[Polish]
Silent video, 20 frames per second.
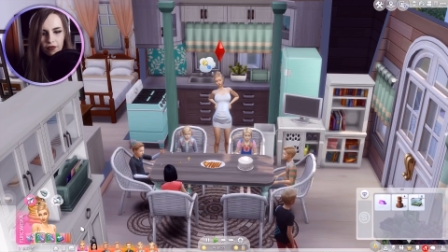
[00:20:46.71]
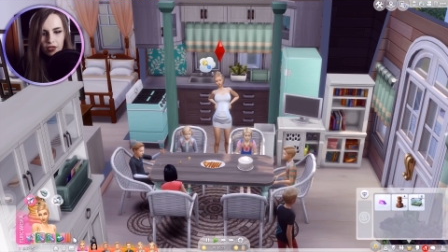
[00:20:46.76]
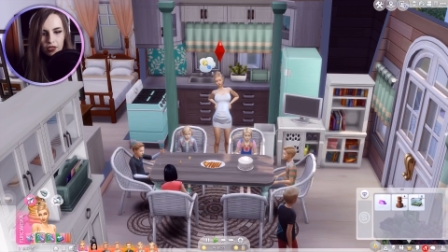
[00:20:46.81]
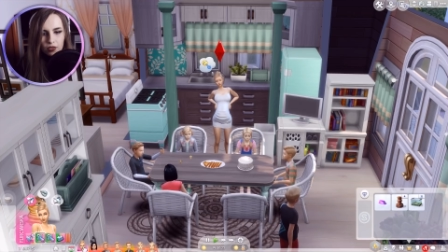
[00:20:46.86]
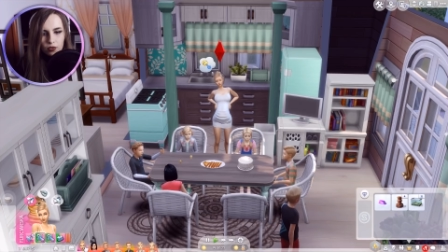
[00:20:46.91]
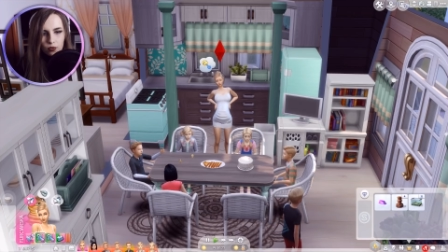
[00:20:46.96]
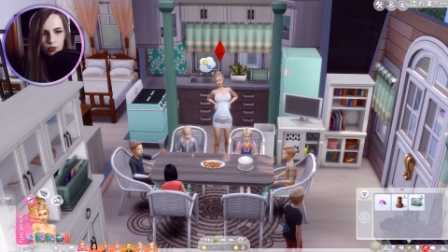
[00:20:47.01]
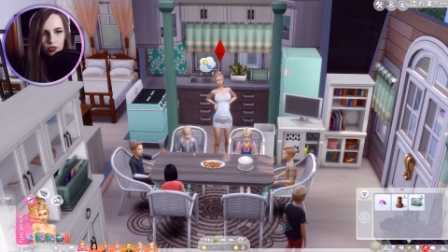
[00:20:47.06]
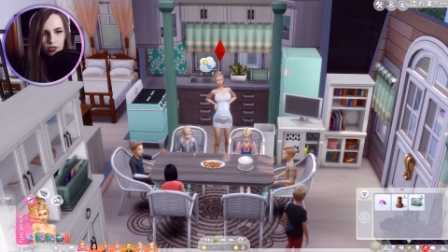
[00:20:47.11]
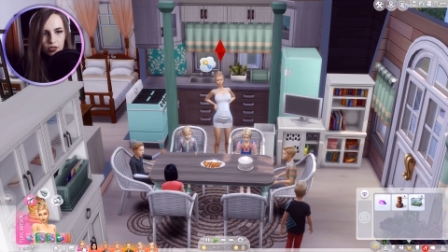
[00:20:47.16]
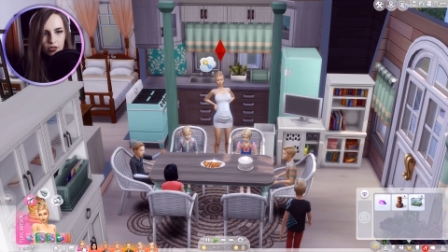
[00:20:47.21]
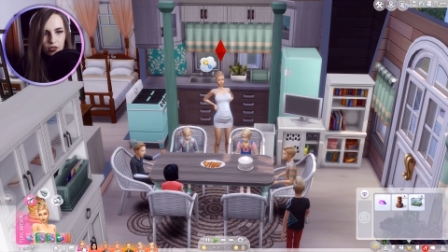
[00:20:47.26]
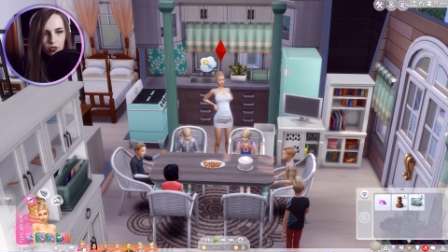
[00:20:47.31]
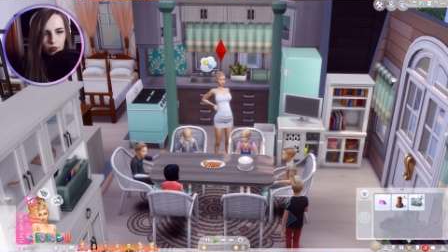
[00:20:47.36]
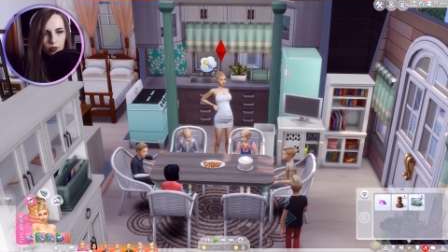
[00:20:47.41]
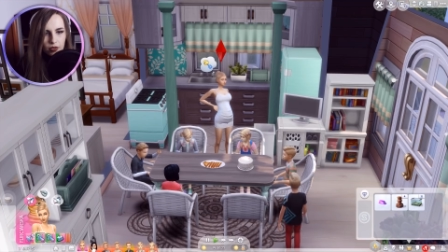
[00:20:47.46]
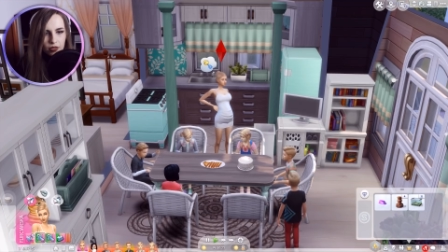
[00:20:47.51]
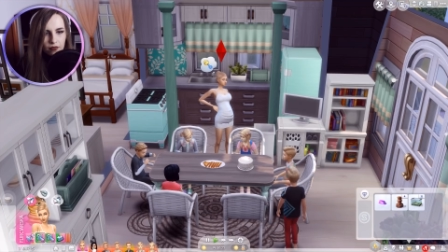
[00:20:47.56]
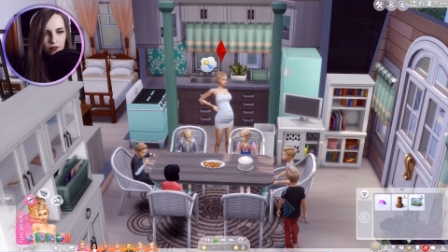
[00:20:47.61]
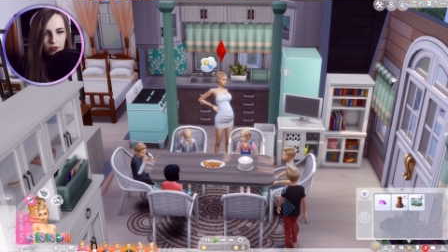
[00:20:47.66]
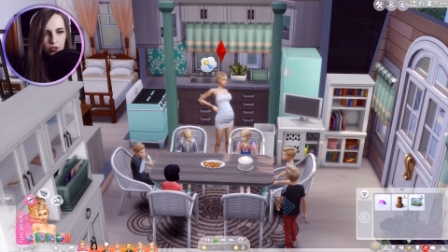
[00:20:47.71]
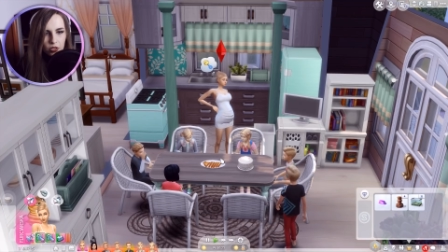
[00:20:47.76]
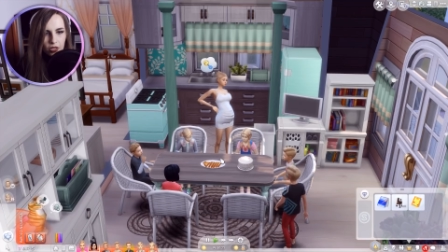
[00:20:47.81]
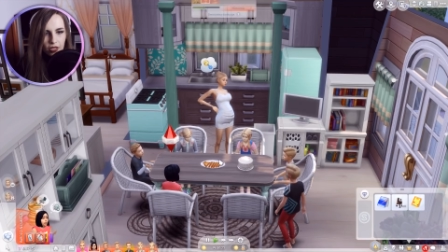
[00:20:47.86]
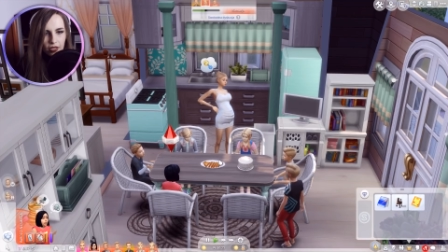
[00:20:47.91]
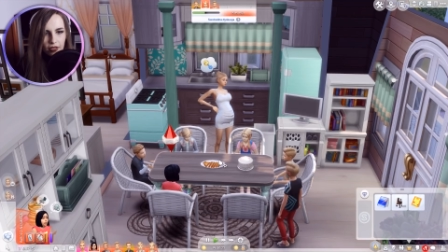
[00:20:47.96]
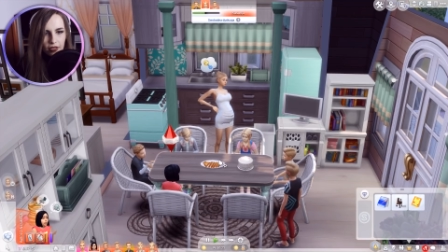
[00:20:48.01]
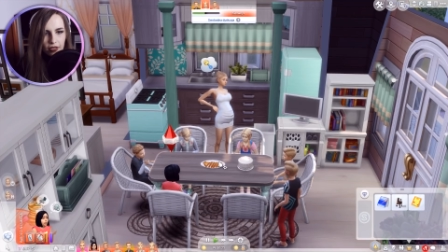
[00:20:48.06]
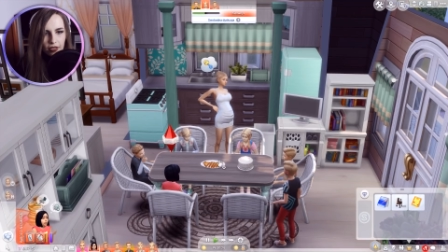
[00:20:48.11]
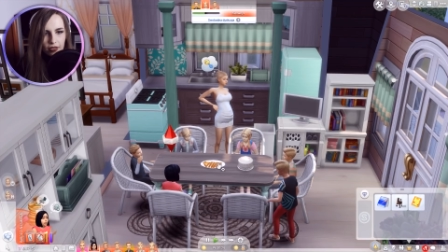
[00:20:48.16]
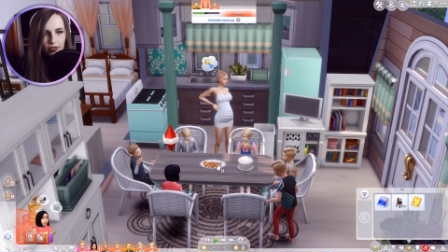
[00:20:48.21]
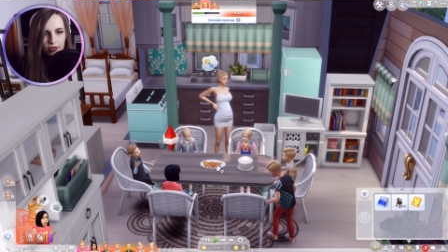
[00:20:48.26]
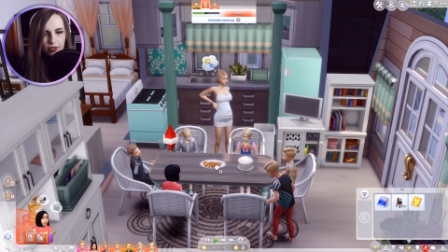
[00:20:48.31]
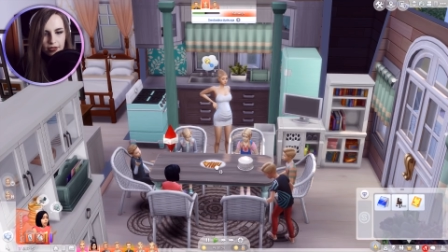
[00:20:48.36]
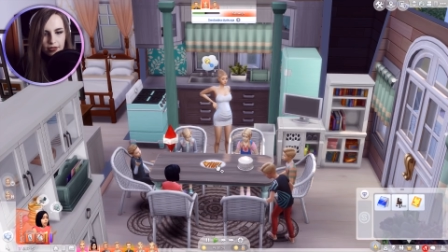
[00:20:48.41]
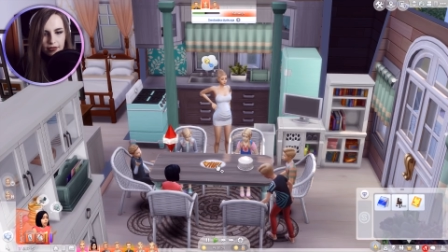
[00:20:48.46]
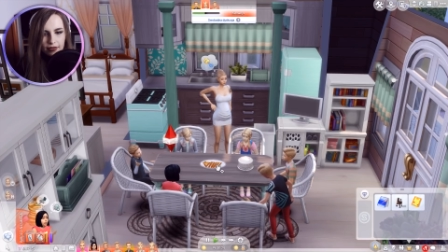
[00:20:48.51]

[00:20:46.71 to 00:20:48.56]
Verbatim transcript: e, francuski sobie zwyczajnie